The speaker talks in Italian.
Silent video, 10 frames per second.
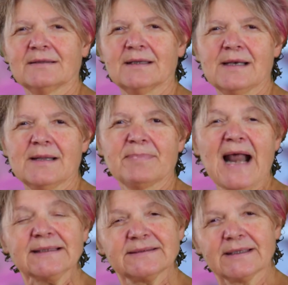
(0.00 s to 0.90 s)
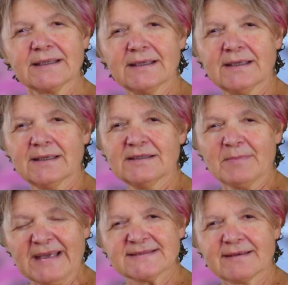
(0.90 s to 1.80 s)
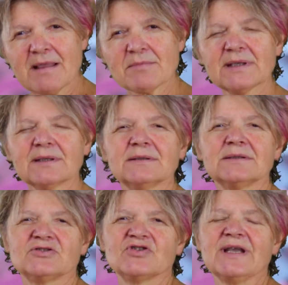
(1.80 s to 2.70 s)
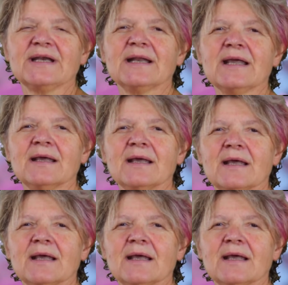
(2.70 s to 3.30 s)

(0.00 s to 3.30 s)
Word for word: delle pratiche di mainstreaming, di genere,